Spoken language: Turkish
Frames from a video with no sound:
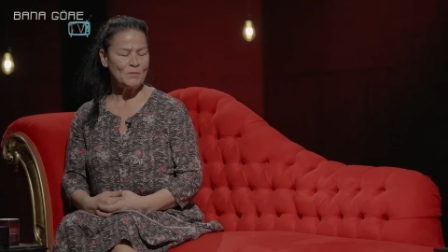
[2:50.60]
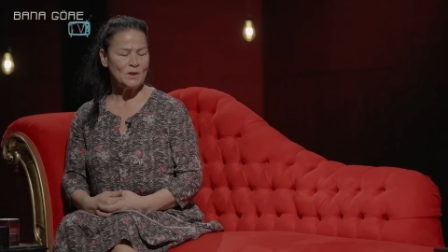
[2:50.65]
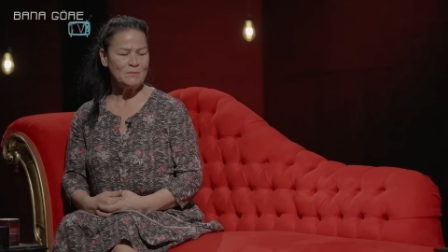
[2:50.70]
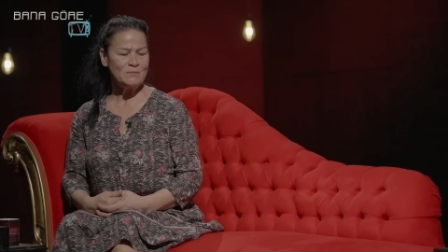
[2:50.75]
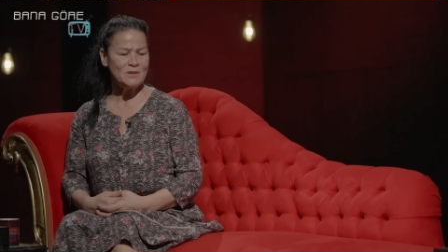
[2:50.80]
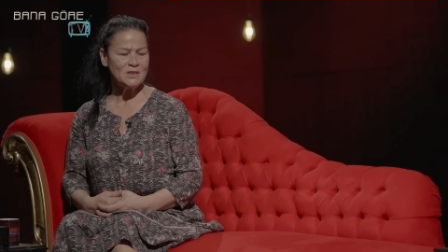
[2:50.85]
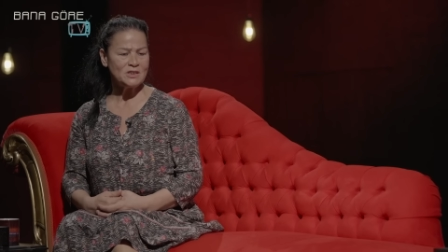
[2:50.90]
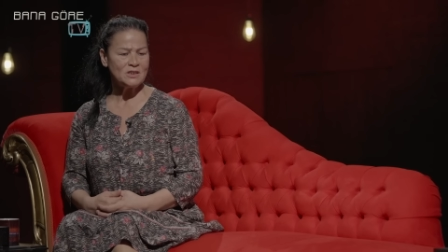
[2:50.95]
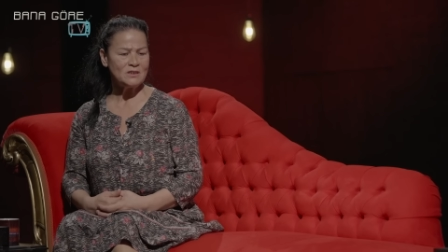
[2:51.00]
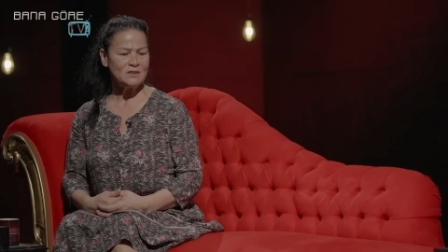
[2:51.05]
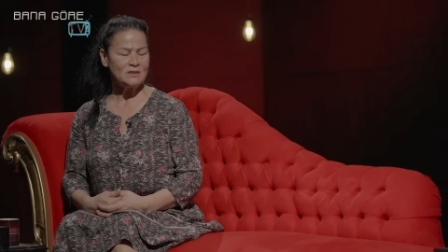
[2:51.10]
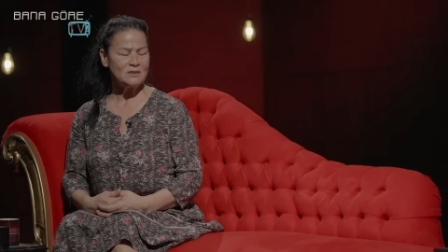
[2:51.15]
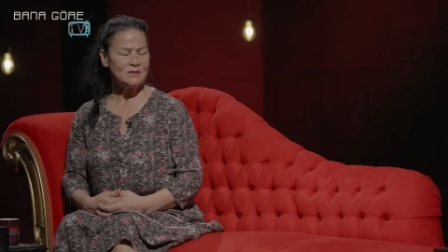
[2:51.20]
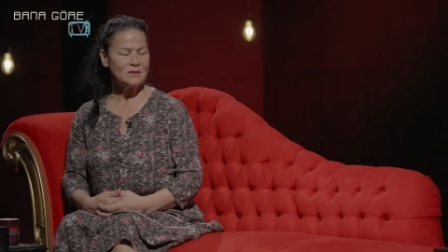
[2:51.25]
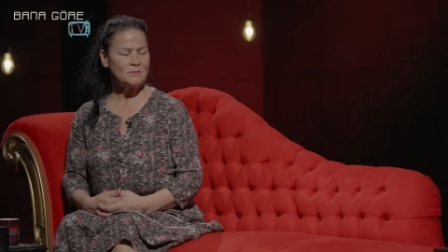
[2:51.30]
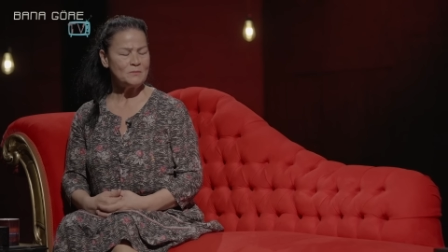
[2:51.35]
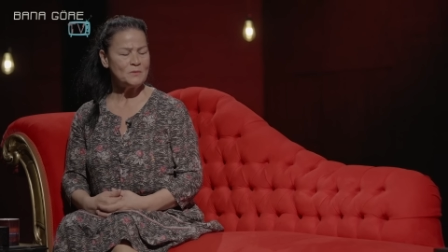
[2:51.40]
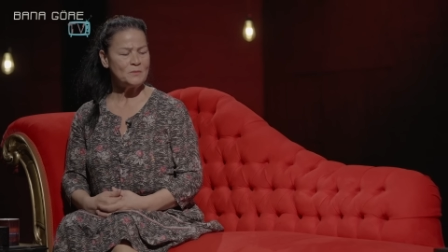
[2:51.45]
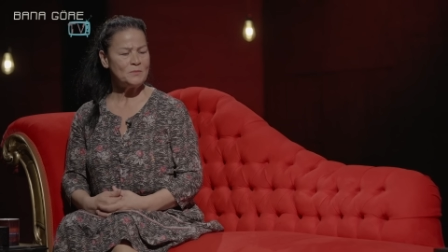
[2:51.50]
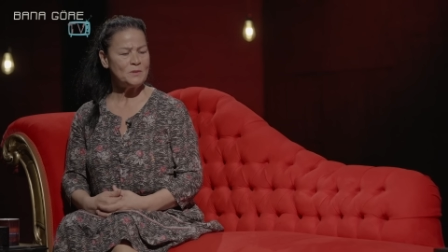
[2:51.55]
Benim
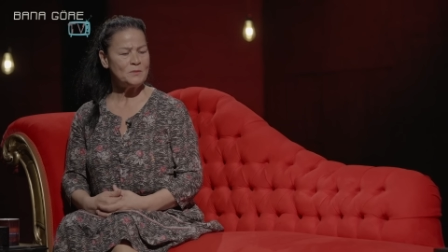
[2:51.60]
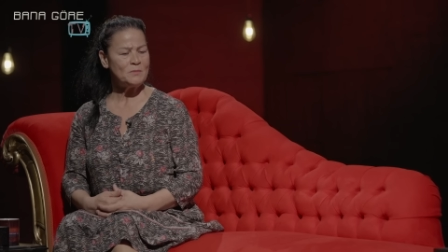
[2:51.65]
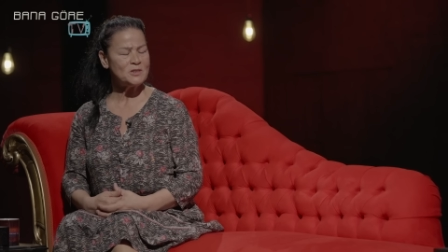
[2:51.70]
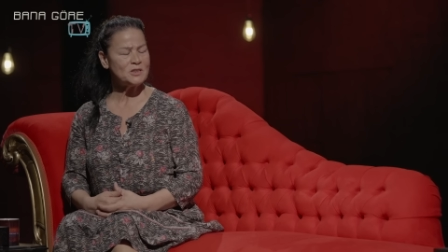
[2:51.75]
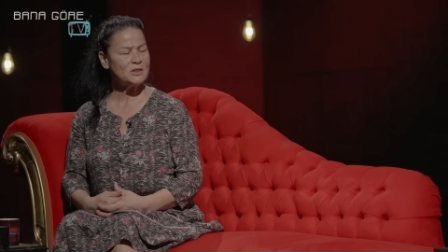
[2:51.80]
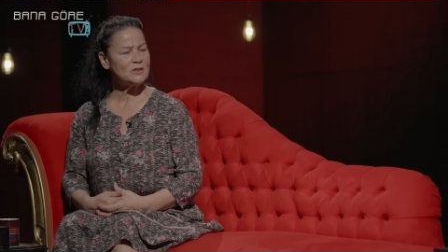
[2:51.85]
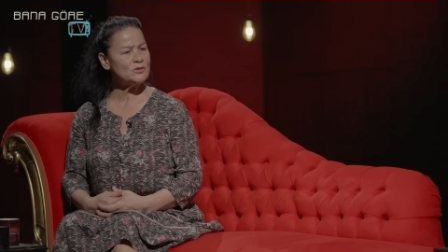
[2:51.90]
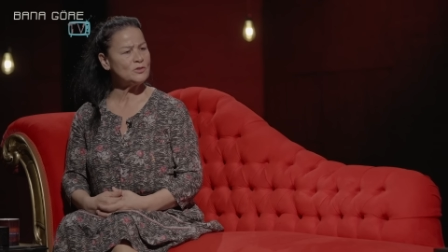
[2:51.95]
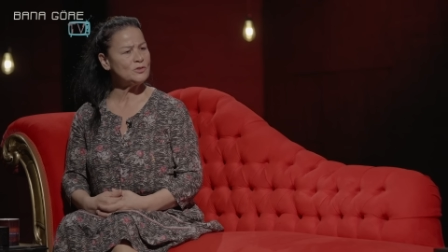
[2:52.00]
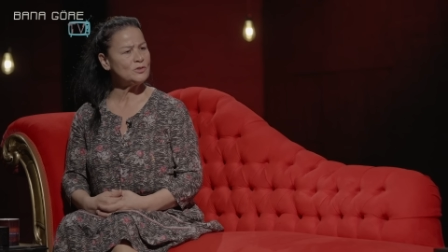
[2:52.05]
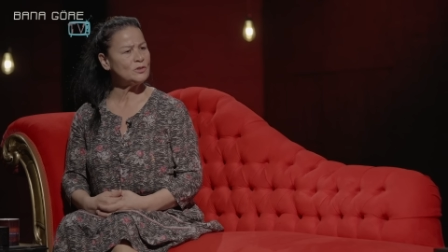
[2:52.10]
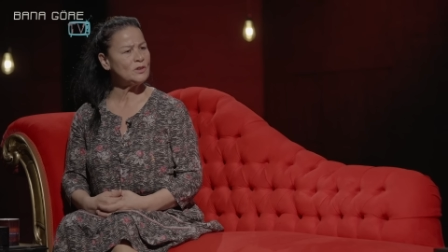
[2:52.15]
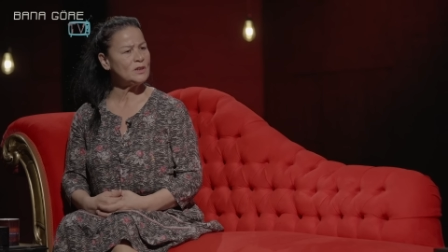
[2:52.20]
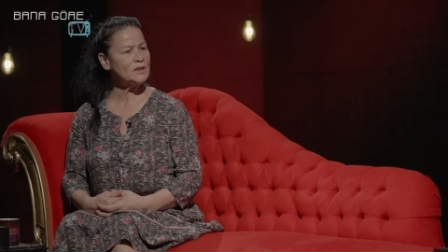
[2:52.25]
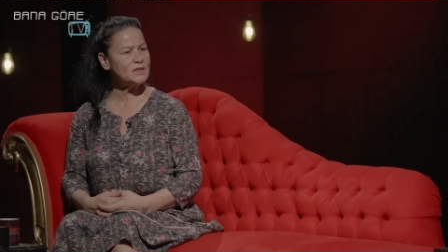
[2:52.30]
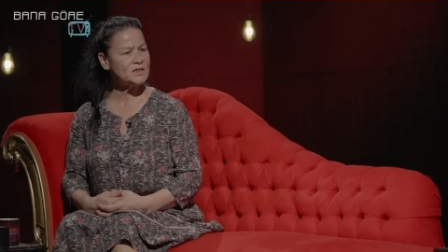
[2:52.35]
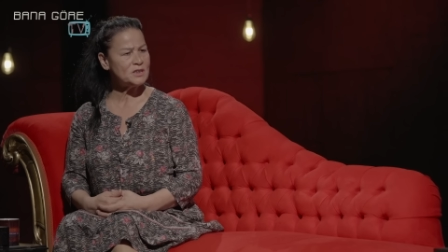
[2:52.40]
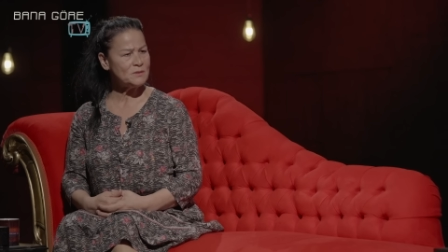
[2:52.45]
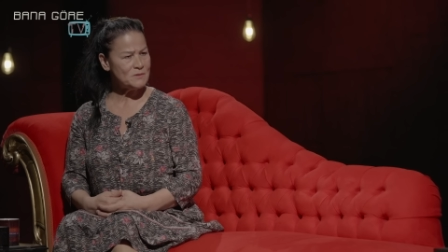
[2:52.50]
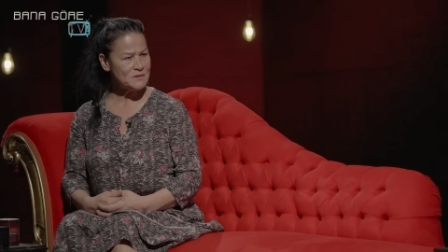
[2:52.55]
yaşadıklarımı bir başka çocuklar
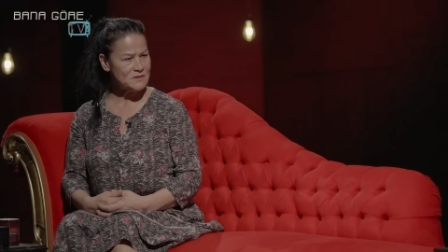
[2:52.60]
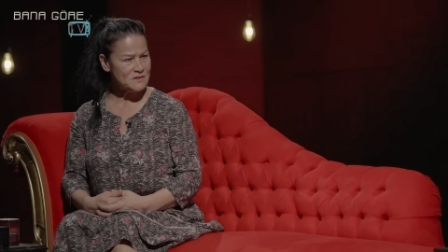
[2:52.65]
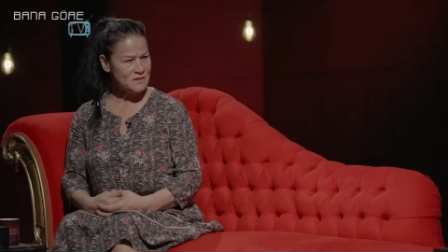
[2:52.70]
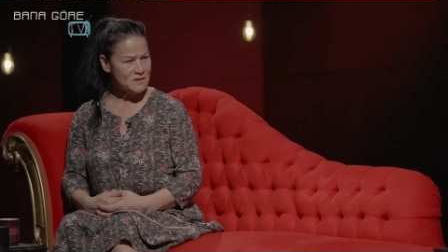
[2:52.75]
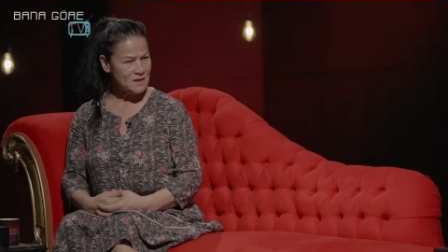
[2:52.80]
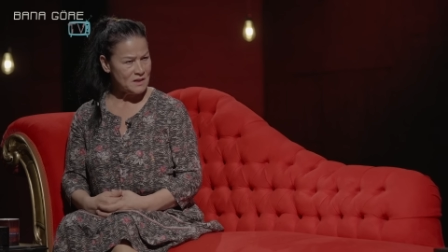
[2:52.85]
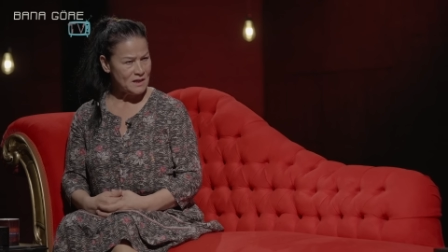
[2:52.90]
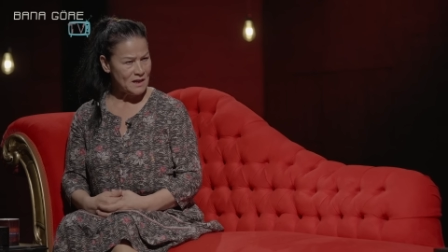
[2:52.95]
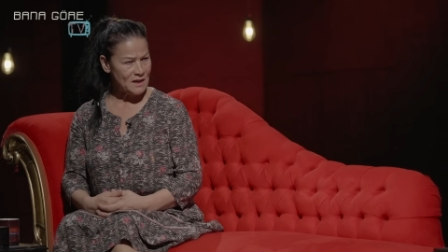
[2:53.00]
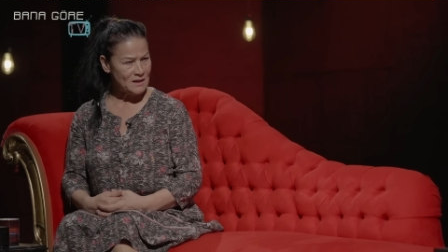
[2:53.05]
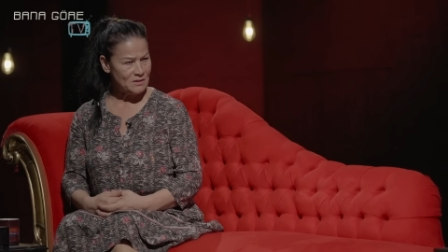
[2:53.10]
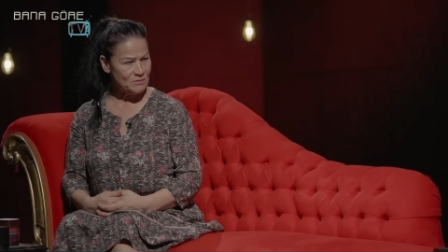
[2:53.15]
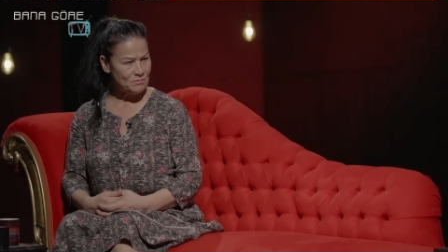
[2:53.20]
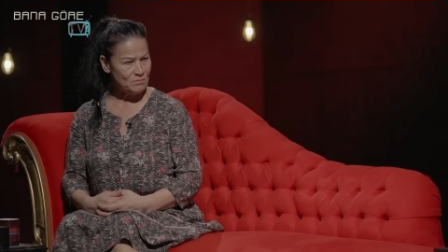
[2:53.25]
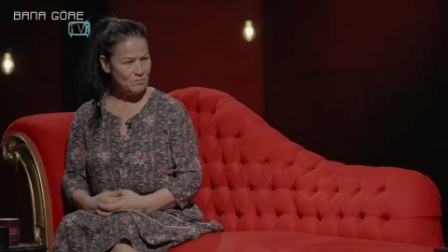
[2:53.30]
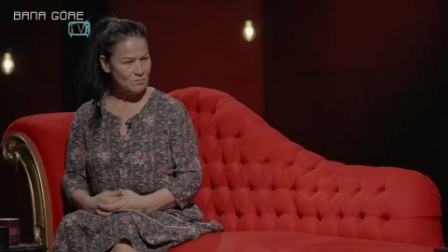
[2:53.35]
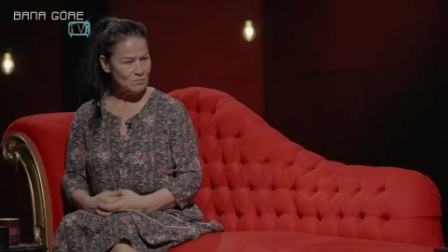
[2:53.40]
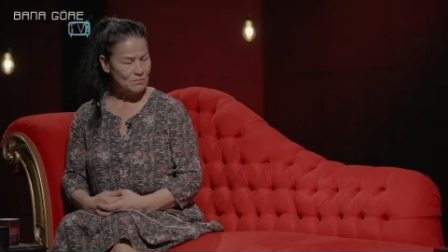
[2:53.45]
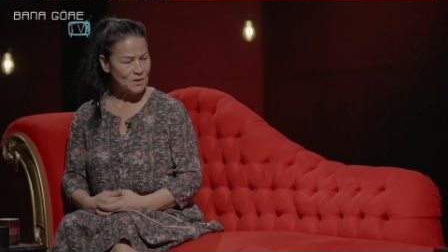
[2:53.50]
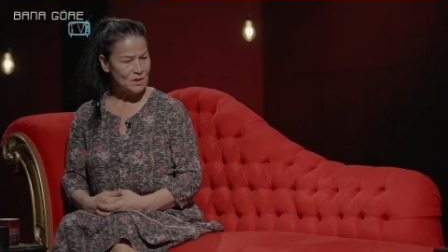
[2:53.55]
yaşamasın diye geldim.